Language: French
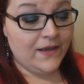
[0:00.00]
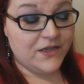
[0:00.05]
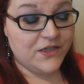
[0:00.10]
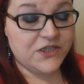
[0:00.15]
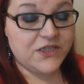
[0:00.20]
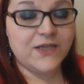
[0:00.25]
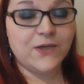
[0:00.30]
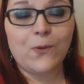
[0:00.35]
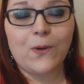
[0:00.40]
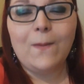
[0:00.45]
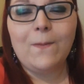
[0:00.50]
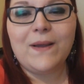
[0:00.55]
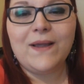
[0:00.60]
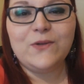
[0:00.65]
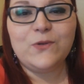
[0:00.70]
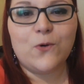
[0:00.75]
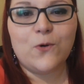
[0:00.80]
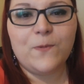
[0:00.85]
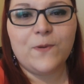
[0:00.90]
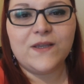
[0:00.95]
J'y crois pas
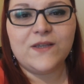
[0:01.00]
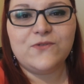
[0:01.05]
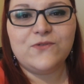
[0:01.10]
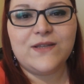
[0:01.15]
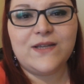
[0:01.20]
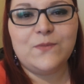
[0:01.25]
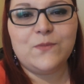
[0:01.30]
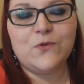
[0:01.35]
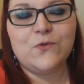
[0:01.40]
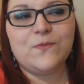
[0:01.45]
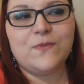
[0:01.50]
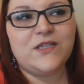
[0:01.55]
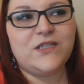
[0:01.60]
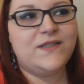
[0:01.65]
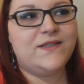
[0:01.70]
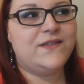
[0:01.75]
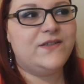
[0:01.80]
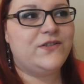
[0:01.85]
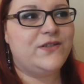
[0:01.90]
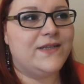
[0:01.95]
trop personnellement mais je
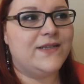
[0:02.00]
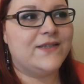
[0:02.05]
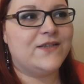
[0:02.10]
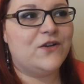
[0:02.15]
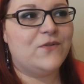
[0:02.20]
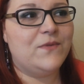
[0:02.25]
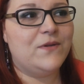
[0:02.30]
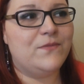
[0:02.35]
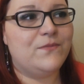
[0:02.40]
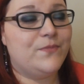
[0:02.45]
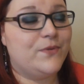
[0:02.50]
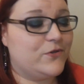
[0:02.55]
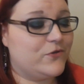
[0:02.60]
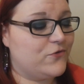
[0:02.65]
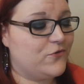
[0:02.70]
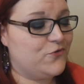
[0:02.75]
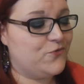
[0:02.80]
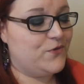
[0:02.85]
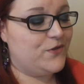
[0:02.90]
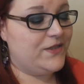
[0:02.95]
les utilise quand même parce
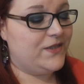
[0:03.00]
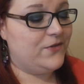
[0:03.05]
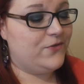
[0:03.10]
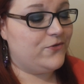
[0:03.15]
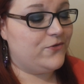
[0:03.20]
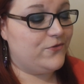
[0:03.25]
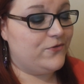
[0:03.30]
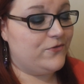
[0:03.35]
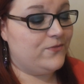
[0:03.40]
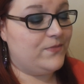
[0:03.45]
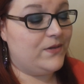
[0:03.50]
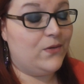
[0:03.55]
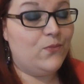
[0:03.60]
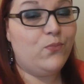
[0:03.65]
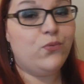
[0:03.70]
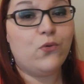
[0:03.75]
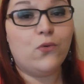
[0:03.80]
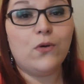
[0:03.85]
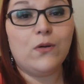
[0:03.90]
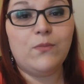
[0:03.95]
que je me dis que ben
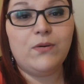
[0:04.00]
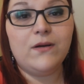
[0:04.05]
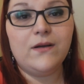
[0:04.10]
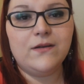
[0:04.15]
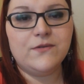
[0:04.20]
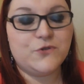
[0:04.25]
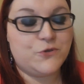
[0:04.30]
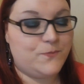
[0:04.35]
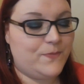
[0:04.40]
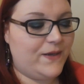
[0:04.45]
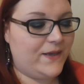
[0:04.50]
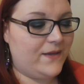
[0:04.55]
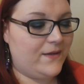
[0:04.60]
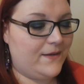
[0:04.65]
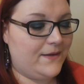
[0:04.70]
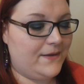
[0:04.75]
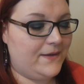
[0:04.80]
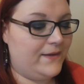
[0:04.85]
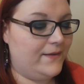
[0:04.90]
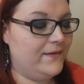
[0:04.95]
pourquoi pas, hein, je perds
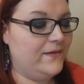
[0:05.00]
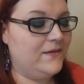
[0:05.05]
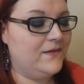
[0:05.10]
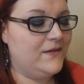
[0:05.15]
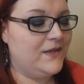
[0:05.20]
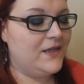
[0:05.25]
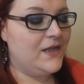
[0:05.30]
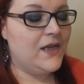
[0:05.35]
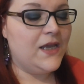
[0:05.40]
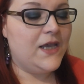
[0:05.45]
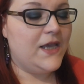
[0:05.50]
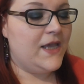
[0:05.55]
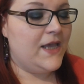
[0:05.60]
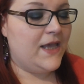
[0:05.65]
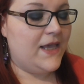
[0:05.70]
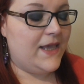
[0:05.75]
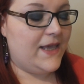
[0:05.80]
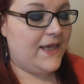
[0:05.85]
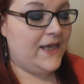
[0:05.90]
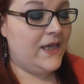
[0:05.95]
rien.
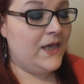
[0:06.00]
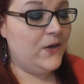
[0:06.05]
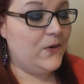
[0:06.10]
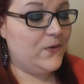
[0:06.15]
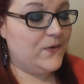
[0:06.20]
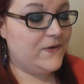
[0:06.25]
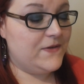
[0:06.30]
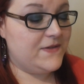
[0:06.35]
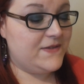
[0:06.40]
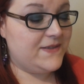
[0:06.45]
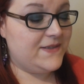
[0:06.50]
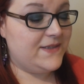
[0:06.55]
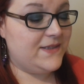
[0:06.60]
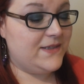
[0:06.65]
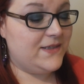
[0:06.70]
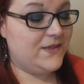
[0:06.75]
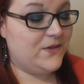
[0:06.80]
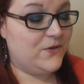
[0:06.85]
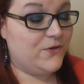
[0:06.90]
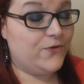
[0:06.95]
Et
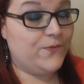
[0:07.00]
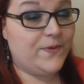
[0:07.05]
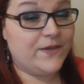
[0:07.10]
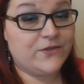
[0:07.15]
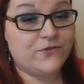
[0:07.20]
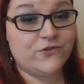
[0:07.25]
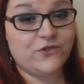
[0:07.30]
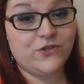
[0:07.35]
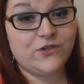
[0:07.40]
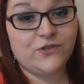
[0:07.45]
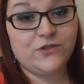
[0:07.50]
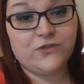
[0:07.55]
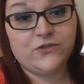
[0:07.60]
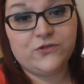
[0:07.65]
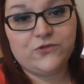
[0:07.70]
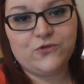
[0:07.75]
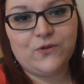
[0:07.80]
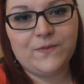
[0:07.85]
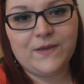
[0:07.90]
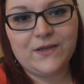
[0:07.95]
aussi, euh, parce que
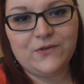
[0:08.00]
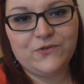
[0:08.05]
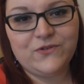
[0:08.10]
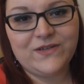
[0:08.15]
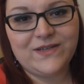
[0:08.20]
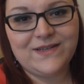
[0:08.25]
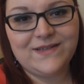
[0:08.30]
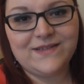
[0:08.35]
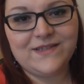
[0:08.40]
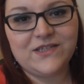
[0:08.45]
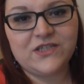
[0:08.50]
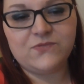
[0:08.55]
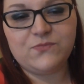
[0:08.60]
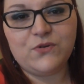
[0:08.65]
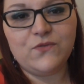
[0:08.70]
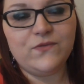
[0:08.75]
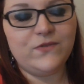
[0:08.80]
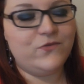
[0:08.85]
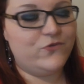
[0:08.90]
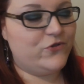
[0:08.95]
je, dois bien l'utiliser, j'ai
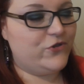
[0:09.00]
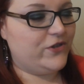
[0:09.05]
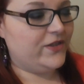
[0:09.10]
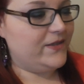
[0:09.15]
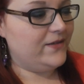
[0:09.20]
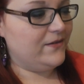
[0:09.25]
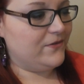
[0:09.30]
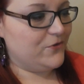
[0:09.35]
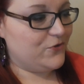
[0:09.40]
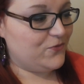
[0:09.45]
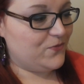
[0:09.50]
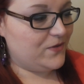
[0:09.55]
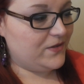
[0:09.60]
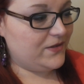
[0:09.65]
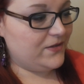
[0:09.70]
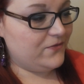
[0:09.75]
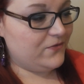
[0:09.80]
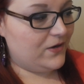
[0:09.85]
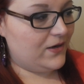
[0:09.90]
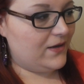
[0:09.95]
pas envie de jeter, hein. je me
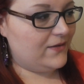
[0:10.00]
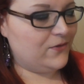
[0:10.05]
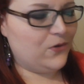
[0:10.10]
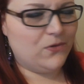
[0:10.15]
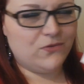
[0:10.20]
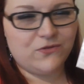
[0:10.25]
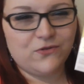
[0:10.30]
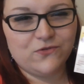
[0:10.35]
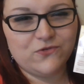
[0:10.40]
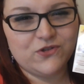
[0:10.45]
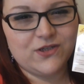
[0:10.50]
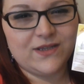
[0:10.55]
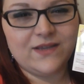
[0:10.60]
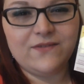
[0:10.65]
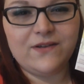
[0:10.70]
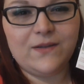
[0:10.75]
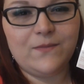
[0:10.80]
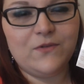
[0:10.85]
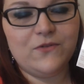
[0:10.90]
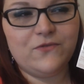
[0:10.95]
dis, voilà, dans le temps, j'étais
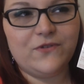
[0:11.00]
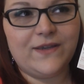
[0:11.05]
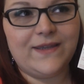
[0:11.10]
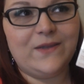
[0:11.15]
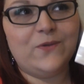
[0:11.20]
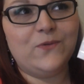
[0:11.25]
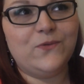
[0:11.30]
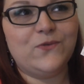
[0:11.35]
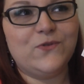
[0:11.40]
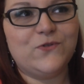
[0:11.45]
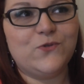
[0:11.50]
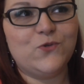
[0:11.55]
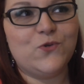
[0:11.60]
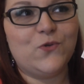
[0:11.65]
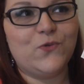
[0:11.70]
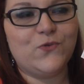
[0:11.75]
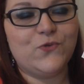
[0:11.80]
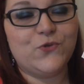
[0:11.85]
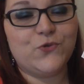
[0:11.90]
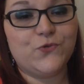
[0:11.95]
vraiment friande de ce
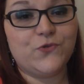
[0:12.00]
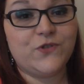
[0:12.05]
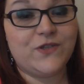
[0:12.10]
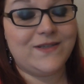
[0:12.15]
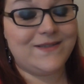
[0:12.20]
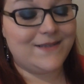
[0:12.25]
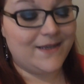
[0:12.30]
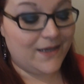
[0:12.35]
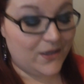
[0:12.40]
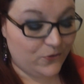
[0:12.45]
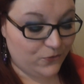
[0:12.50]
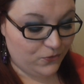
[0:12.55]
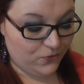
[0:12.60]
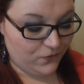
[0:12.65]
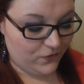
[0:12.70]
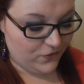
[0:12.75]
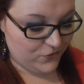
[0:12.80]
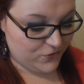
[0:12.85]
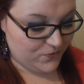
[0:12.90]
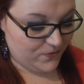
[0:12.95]
genre de choses, j'ai essayé tout,
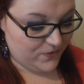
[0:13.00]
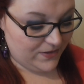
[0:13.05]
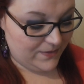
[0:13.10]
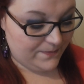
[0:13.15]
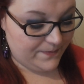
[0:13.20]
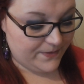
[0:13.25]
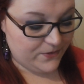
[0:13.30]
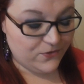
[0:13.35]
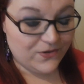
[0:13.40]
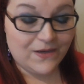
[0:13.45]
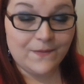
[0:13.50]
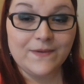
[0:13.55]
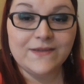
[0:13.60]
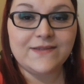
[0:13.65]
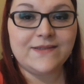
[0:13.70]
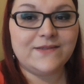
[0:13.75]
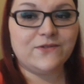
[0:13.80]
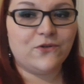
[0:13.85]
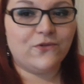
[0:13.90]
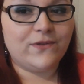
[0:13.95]
franchement, les pilules
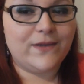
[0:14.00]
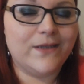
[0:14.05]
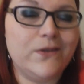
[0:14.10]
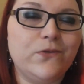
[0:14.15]
amincissantes